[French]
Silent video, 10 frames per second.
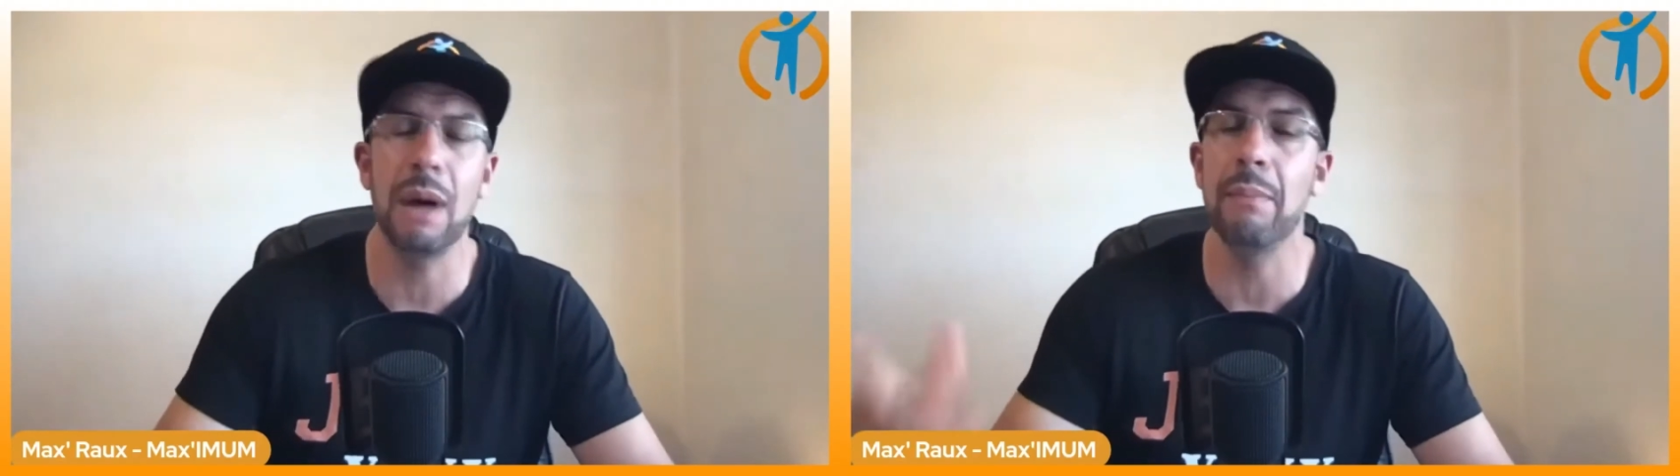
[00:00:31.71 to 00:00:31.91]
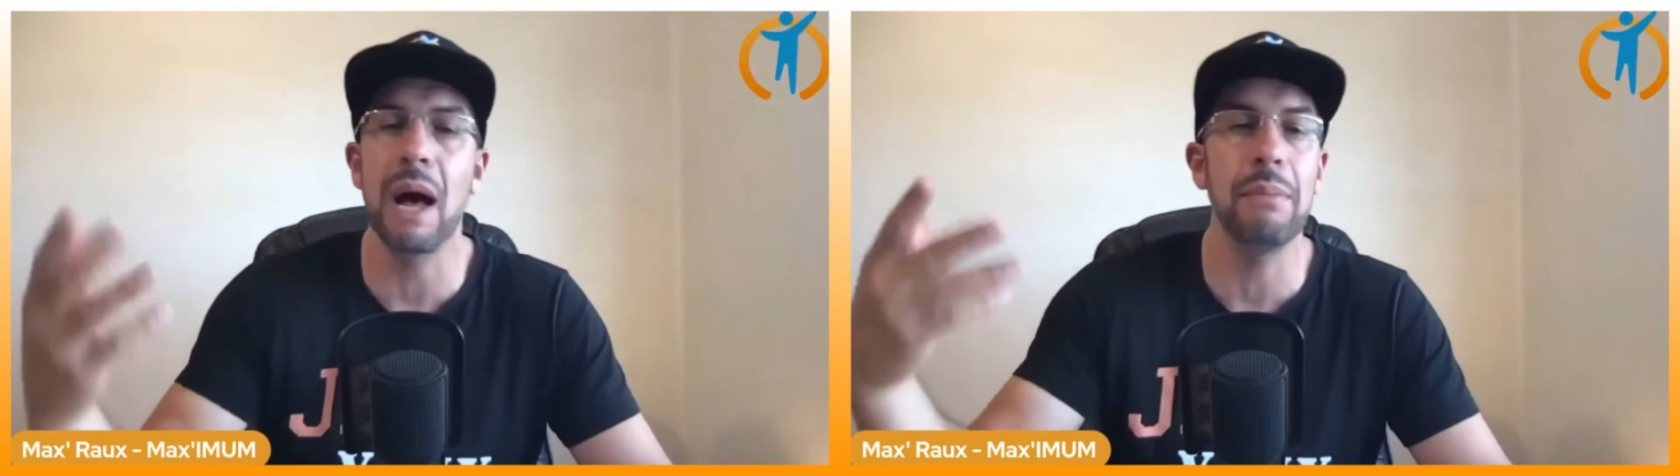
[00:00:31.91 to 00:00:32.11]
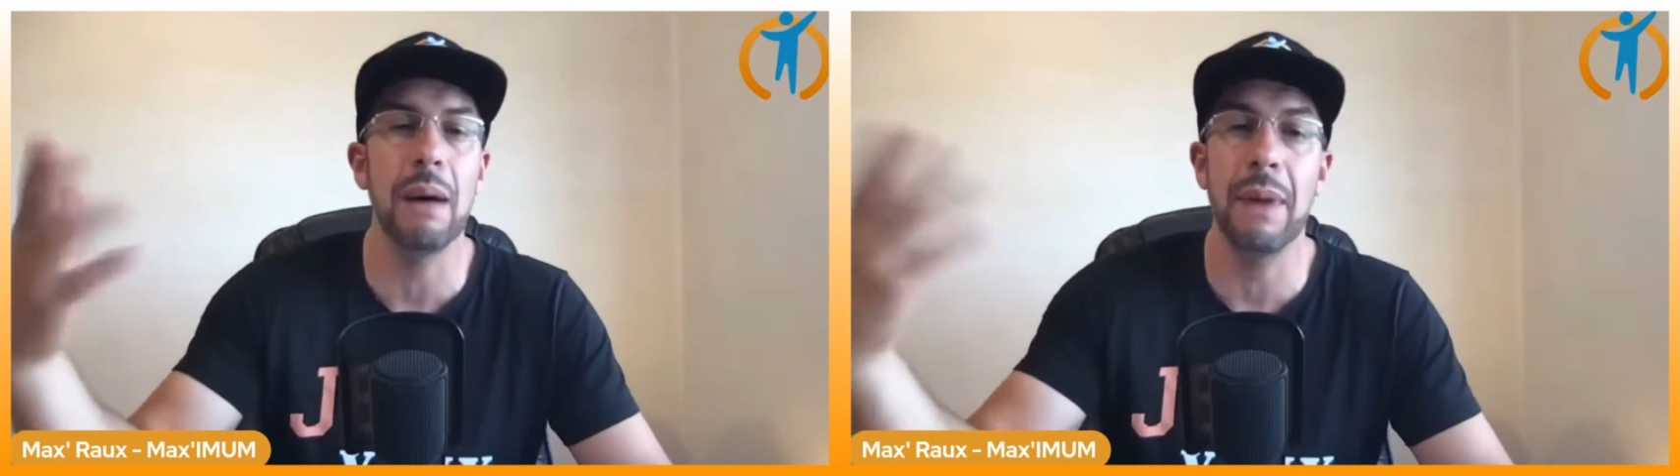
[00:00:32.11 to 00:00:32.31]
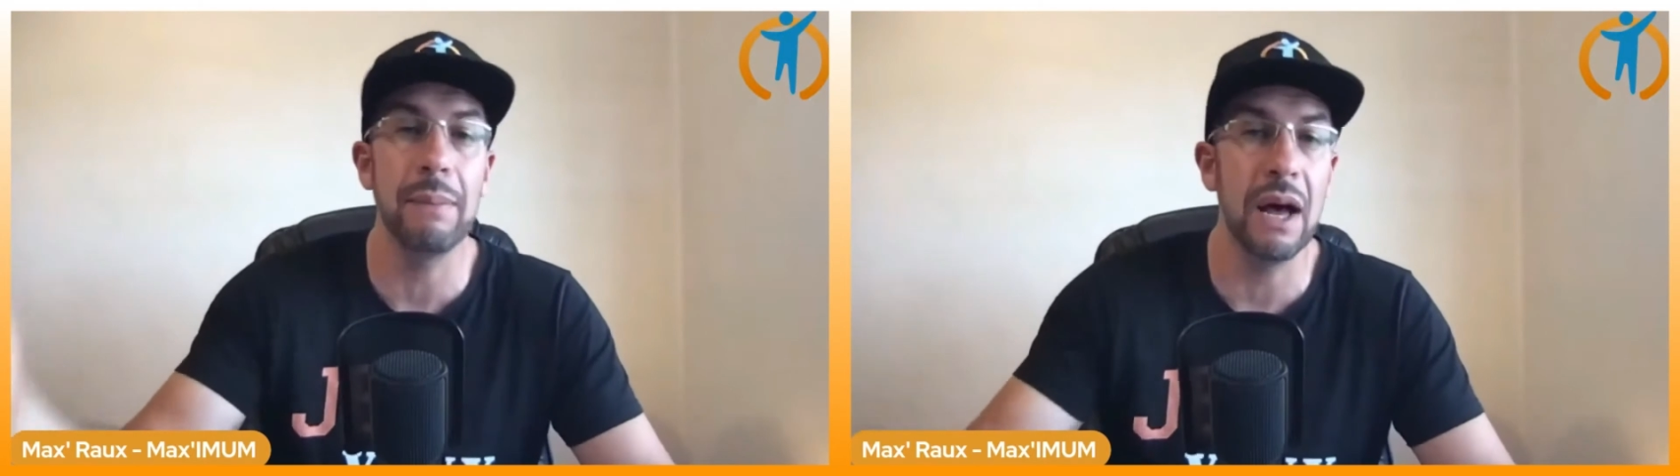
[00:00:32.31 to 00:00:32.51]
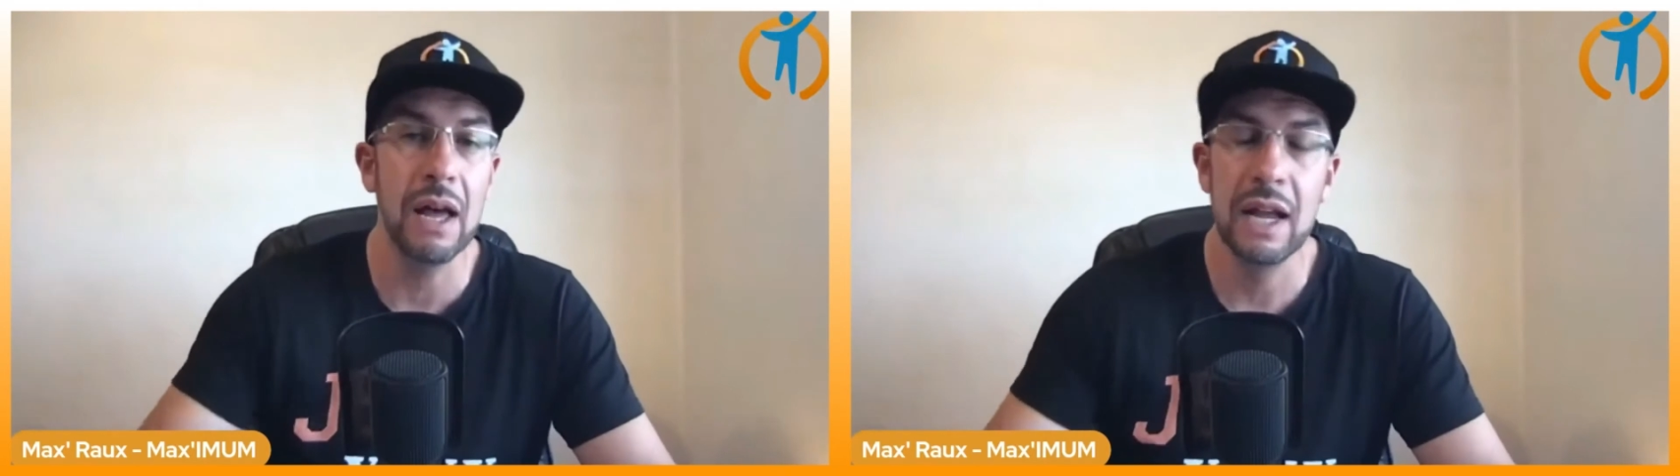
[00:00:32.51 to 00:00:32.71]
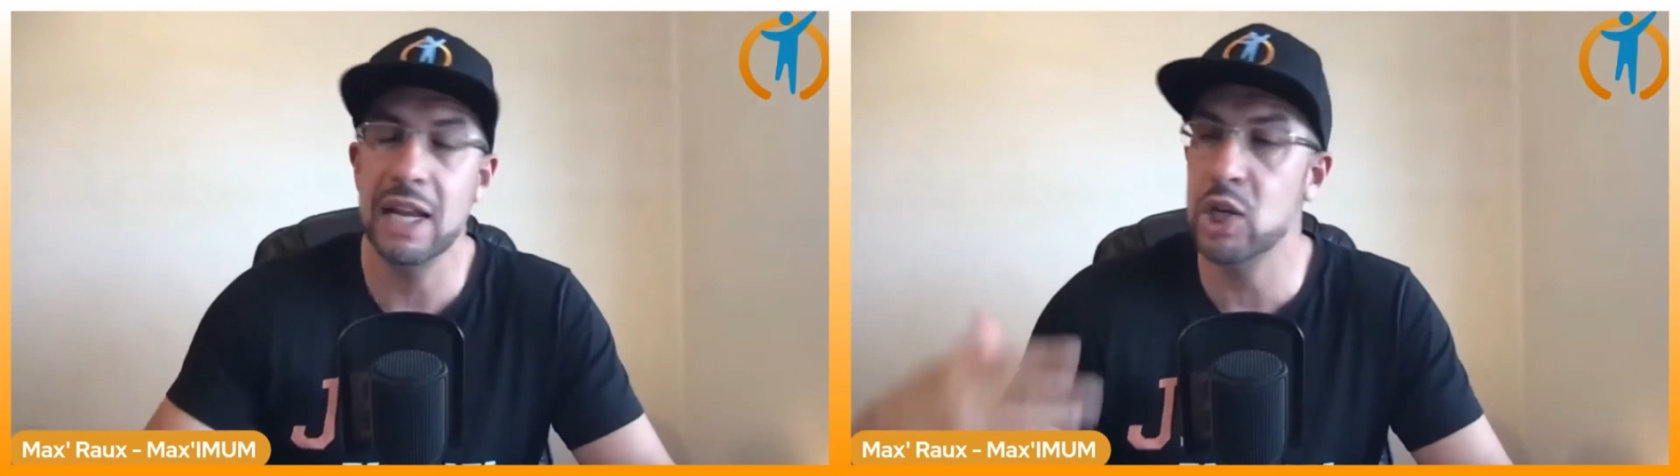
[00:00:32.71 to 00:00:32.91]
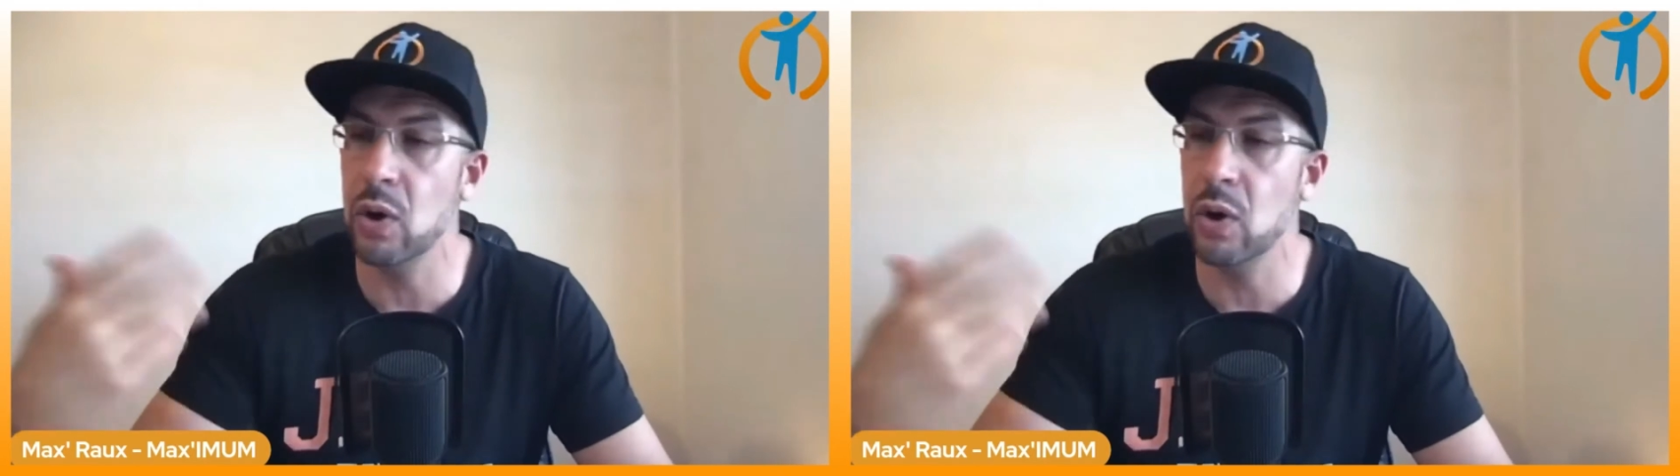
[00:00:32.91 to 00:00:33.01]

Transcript: Bah, Les